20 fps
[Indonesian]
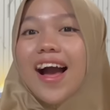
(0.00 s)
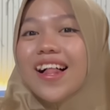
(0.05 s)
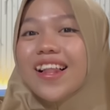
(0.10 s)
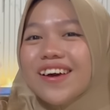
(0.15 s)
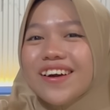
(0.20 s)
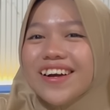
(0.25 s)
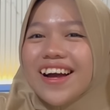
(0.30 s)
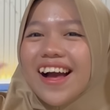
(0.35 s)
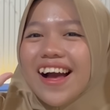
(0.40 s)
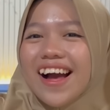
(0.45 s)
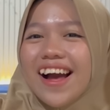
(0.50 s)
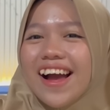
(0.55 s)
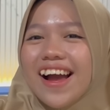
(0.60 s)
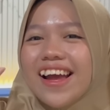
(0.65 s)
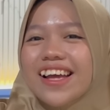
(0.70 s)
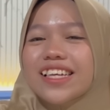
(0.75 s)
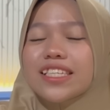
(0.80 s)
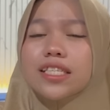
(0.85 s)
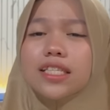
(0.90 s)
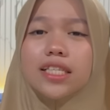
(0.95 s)
Halo
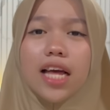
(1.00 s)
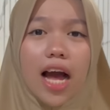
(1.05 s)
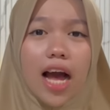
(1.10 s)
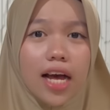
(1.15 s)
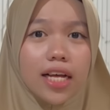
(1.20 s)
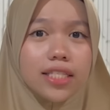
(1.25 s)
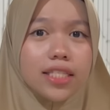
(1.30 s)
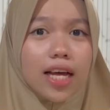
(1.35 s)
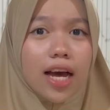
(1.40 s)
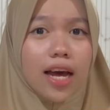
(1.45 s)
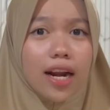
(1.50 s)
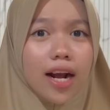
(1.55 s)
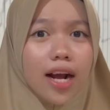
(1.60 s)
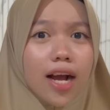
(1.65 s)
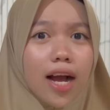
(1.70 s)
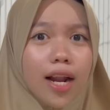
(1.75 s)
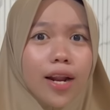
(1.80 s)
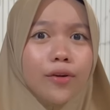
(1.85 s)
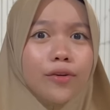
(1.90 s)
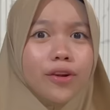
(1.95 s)
guys, nah
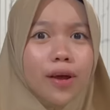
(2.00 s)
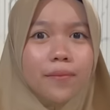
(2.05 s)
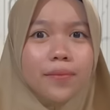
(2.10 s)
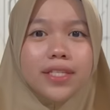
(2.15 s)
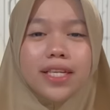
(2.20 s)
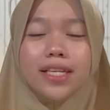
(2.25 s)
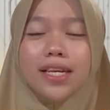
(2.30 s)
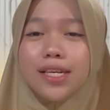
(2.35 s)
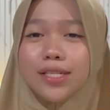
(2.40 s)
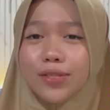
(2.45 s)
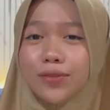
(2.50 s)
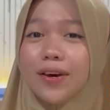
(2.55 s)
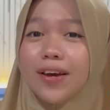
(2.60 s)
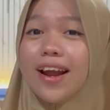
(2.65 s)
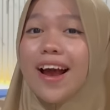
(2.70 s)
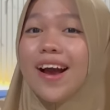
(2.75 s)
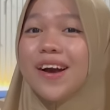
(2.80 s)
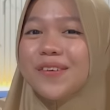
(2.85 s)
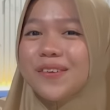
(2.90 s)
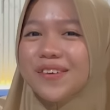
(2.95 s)
sekarang kalian udah bisa dengar
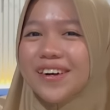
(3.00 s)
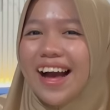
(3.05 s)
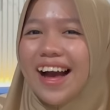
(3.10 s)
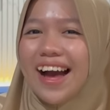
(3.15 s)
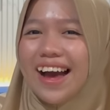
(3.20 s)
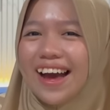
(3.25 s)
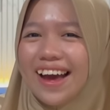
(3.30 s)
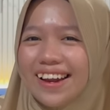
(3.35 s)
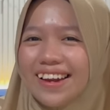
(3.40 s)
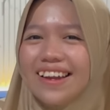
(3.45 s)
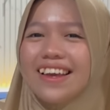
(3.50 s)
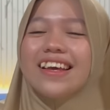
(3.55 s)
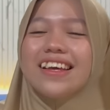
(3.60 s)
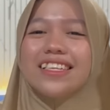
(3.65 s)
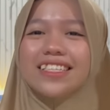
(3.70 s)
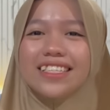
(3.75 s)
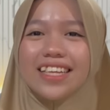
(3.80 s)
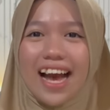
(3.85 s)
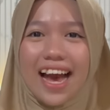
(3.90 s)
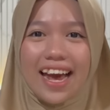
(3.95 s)
suara aku kan?
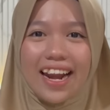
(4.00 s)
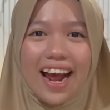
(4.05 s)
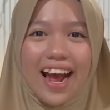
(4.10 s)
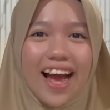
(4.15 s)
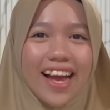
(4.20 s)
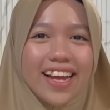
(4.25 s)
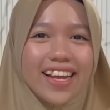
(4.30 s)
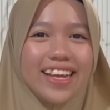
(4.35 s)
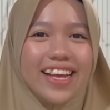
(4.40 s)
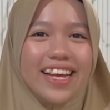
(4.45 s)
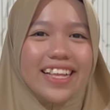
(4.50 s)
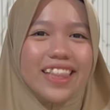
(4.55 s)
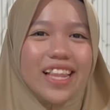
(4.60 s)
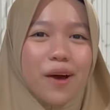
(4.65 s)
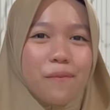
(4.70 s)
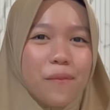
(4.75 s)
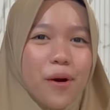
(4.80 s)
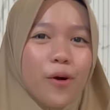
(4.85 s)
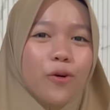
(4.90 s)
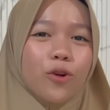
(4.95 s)
Sekarang
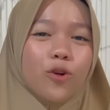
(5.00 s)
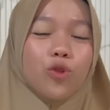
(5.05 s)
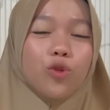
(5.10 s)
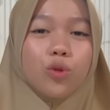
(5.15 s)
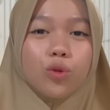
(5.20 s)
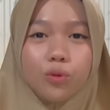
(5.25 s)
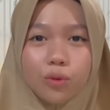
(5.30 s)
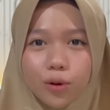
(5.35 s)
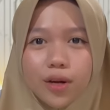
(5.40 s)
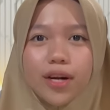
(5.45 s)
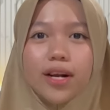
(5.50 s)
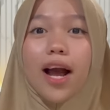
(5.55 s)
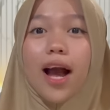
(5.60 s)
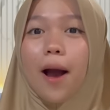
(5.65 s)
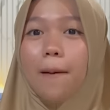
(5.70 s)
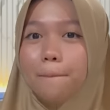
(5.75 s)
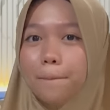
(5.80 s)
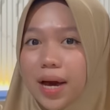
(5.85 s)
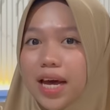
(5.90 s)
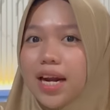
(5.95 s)
kita mau room tour
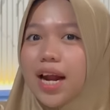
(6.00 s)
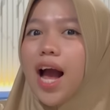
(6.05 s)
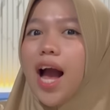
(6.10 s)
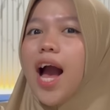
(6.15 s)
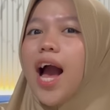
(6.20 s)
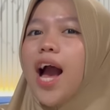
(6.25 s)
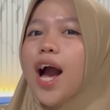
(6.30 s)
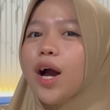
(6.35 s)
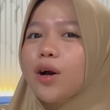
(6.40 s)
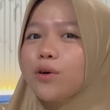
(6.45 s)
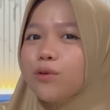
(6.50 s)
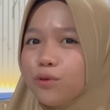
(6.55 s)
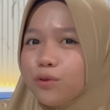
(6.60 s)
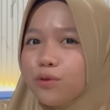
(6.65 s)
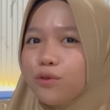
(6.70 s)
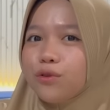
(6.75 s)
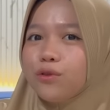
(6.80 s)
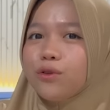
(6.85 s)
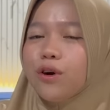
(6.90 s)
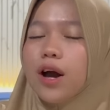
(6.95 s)
kamar
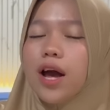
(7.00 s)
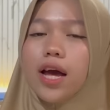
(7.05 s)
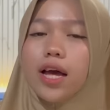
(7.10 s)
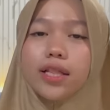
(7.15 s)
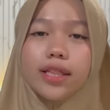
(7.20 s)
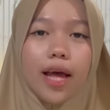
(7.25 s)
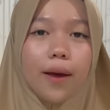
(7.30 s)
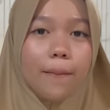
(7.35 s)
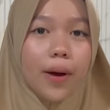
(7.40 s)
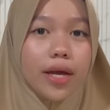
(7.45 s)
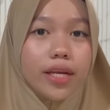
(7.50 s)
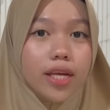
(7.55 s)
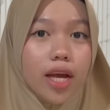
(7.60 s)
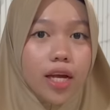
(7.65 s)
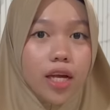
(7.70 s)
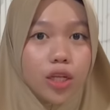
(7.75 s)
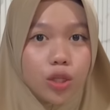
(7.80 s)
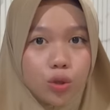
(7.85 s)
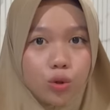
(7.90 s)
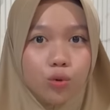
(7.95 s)
aku
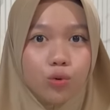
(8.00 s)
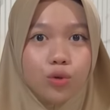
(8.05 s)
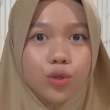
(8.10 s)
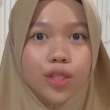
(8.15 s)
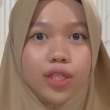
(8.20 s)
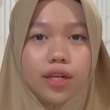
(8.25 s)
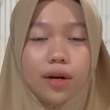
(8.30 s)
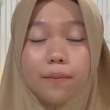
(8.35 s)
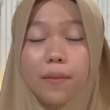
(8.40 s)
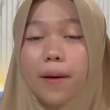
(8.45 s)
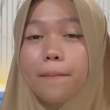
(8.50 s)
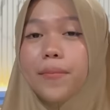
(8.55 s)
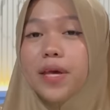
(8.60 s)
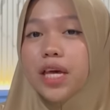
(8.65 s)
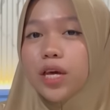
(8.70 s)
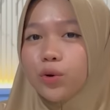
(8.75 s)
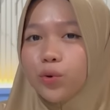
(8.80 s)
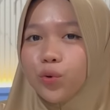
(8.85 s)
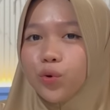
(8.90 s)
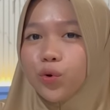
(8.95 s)
Temanya itu serba
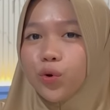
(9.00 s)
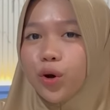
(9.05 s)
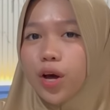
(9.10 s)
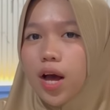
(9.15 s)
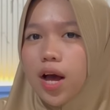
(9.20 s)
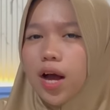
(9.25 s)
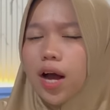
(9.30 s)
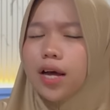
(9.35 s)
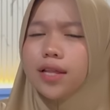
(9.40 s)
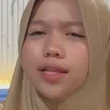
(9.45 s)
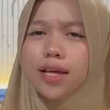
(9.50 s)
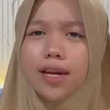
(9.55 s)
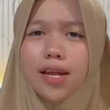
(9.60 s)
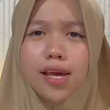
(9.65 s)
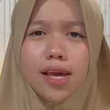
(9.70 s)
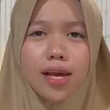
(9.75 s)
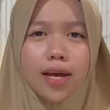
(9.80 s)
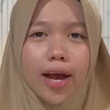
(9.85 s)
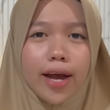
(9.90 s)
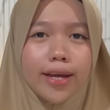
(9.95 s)
biru. Kan
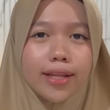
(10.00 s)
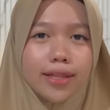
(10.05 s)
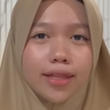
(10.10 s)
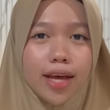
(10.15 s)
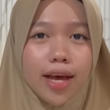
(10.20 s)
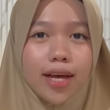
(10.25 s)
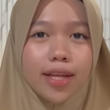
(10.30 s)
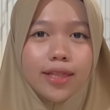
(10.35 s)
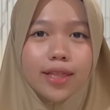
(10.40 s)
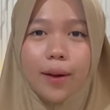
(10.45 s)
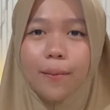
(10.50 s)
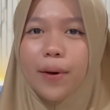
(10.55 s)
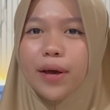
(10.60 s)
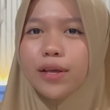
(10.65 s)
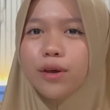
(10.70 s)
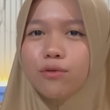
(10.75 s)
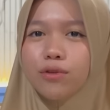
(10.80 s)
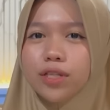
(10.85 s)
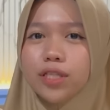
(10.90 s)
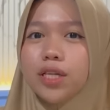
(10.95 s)
tadi Kak Intan
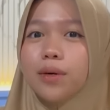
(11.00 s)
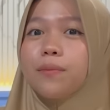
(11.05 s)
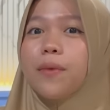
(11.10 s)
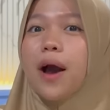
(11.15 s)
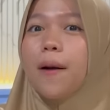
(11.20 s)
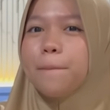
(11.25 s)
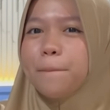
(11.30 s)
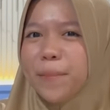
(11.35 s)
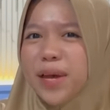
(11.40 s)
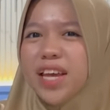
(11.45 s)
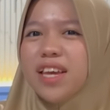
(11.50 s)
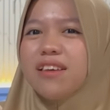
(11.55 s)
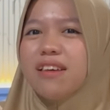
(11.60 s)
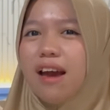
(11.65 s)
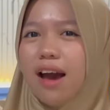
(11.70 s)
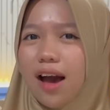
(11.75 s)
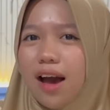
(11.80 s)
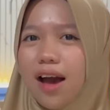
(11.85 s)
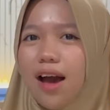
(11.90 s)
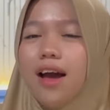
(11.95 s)
temanya udah serba
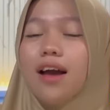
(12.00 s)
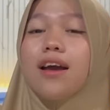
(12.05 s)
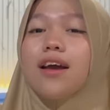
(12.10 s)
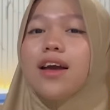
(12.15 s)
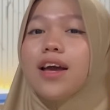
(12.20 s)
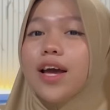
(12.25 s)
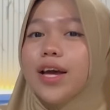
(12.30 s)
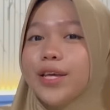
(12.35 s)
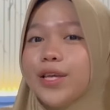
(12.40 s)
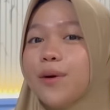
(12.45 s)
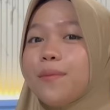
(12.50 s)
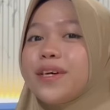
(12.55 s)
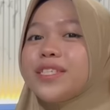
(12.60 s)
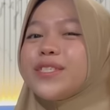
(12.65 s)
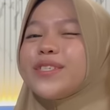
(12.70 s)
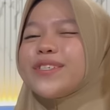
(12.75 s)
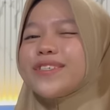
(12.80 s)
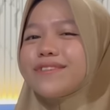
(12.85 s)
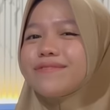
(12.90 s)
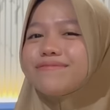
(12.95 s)
pink ya. Yuk masuk.